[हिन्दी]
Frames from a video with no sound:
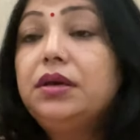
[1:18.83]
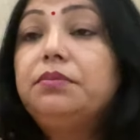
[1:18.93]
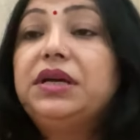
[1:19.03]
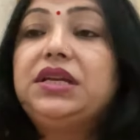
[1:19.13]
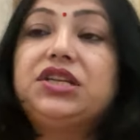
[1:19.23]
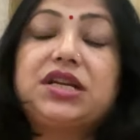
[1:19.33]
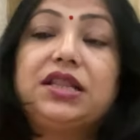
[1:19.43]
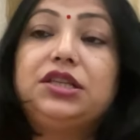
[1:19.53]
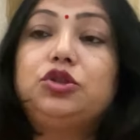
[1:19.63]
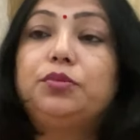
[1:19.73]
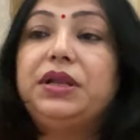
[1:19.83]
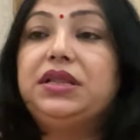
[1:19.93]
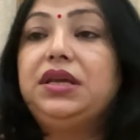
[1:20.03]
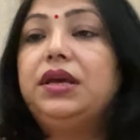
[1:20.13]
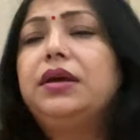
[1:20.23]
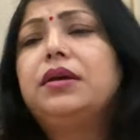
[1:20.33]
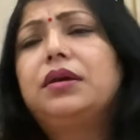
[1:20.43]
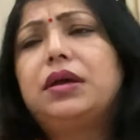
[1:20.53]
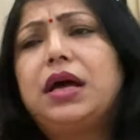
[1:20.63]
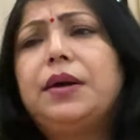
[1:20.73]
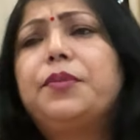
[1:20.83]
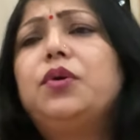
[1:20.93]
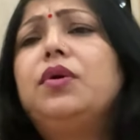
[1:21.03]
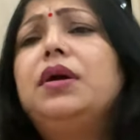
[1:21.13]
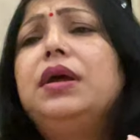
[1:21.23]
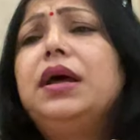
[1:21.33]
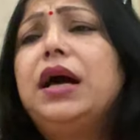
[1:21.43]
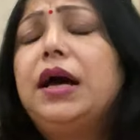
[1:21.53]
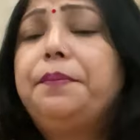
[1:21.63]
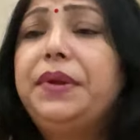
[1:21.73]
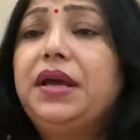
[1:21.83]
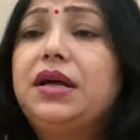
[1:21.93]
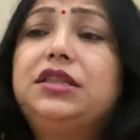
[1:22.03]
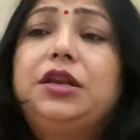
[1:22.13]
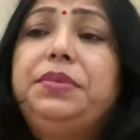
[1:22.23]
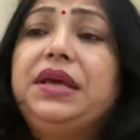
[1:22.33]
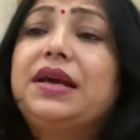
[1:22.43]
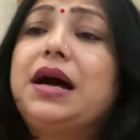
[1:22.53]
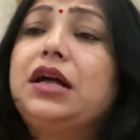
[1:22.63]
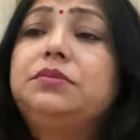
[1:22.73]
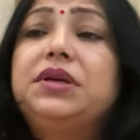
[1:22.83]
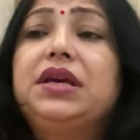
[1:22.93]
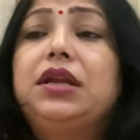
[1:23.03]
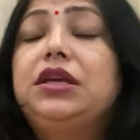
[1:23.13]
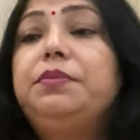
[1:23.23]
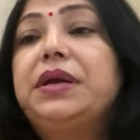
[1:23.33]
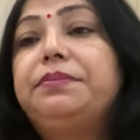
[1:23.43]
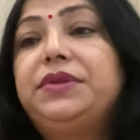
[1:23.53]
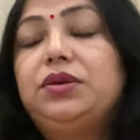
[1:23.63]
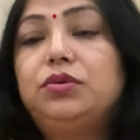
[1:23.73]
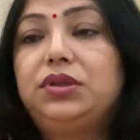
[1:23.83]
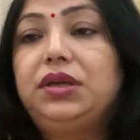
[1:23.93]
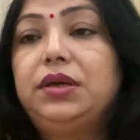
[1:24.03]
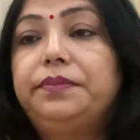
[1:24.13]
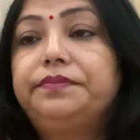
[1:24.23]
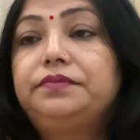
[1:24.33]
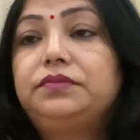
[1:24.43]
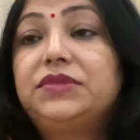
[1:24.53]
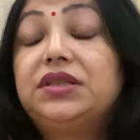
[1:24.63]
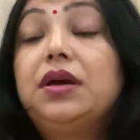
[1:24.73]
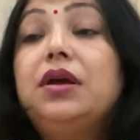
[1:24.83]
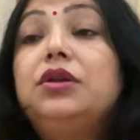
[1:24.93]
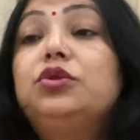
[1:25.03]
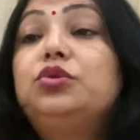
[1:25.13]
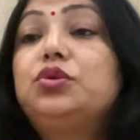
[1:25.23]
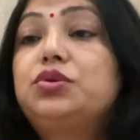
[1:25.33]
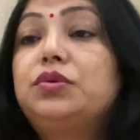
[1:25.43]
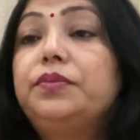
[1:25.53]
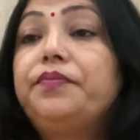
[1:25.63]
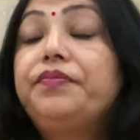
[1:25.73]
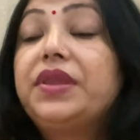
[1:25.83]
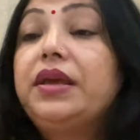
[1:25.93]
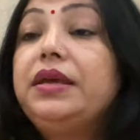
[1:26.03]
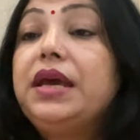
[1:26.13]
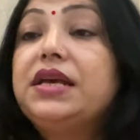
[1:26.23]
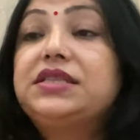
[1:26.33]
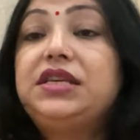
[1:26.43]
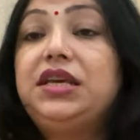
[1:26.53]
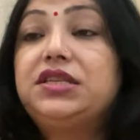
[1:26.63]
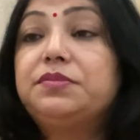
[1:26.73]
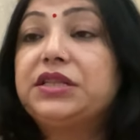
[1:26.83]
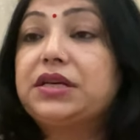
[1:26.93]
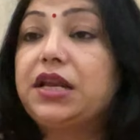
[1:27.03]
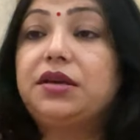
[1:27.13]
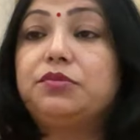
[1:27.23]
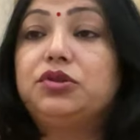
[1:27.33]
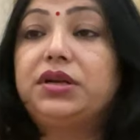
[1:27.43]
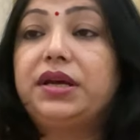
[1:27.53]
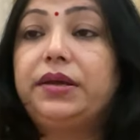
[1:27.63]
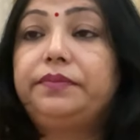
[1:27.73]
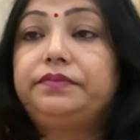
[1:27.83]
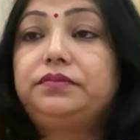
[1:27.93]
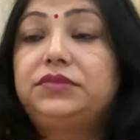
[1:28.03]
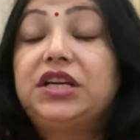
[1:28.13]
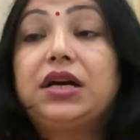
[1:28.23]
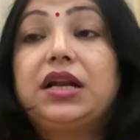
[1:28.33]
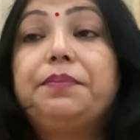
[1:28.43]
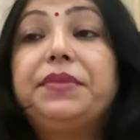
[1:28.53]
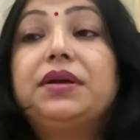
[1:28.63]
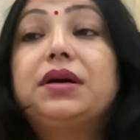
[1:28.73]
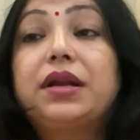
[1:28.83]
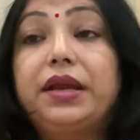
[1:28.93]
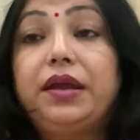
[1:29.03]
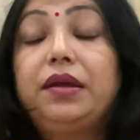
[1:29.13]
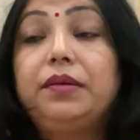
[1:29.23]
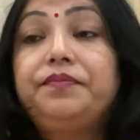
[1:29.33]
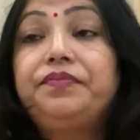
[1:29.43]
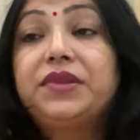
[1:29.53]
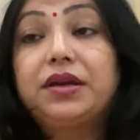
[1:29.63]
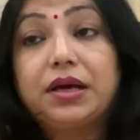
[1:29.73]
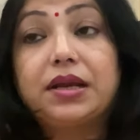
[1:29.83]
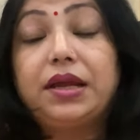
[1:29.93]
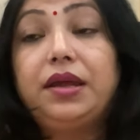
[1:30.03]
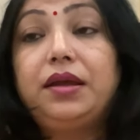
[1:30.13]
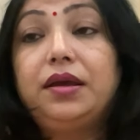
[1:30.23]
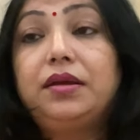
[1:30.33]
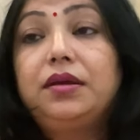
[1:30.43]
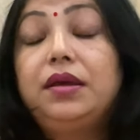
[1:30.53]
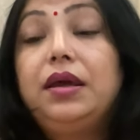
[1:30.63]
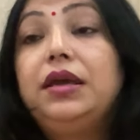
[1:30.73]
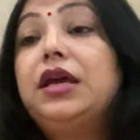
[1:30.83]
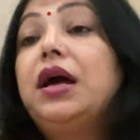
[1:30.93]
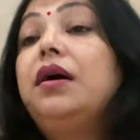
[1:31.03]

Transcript: मन की शांति तो मिलती है आपको अपने अंदर भी एक आत्मज्ञान की प्राप्ति होती है तो दोस्तों ये ऐसी ही चमत्कारिक मुद्रा है अगर आप कर रहे हैं कर रहे हैं या